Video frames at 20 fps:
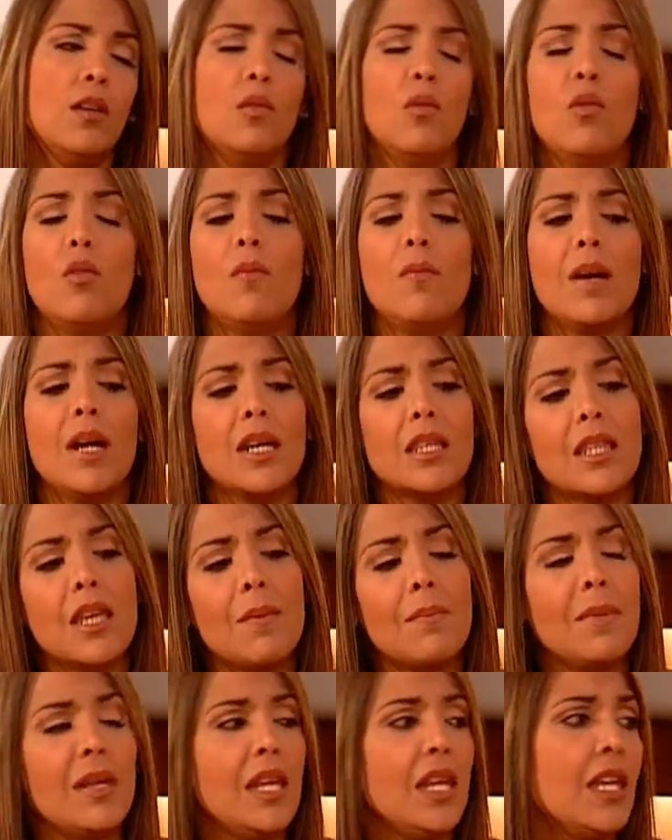no, Marta,
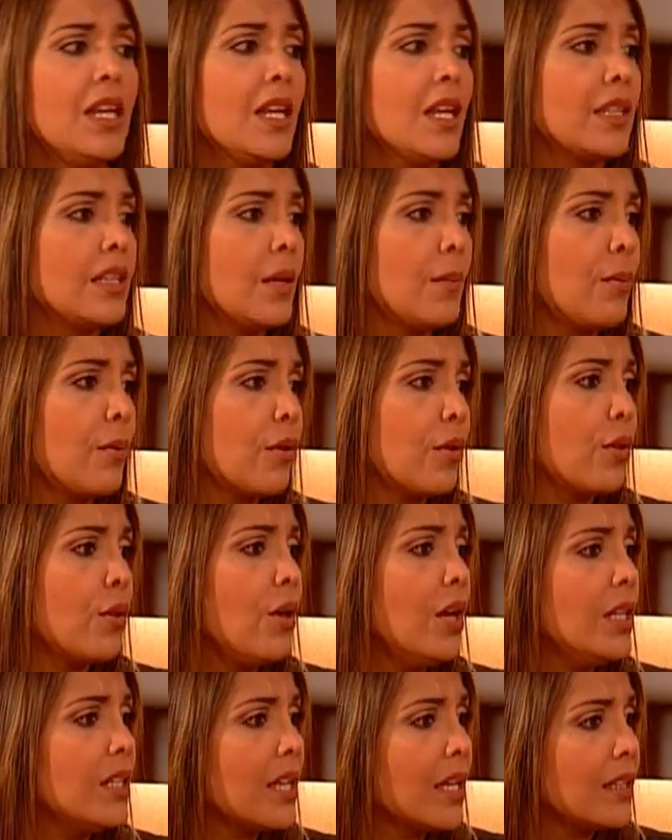mírate, por Dios,
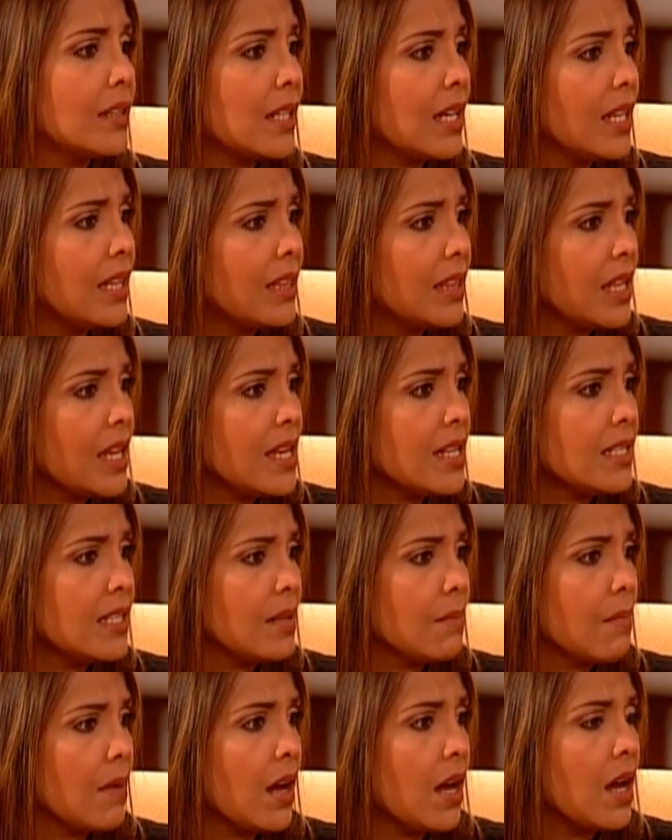estás
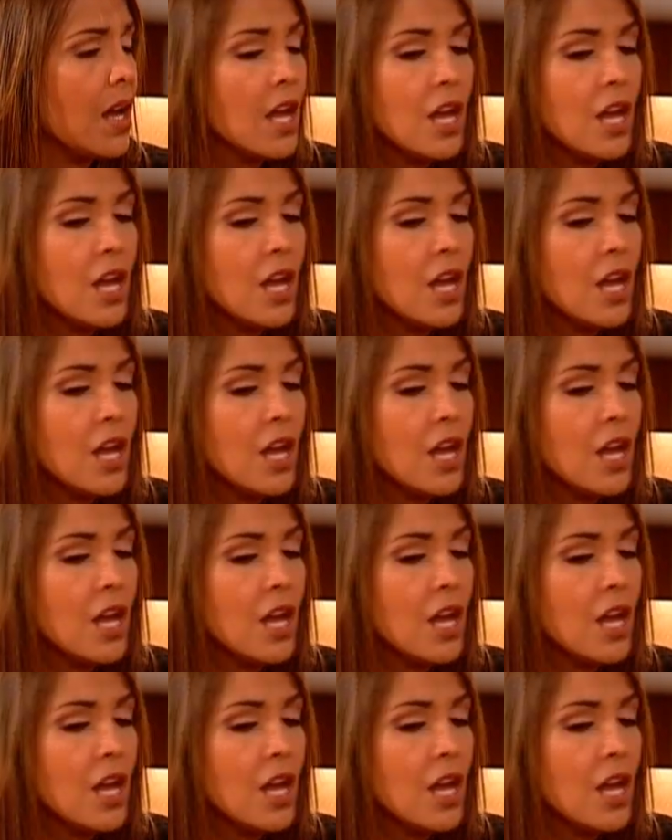tristísima.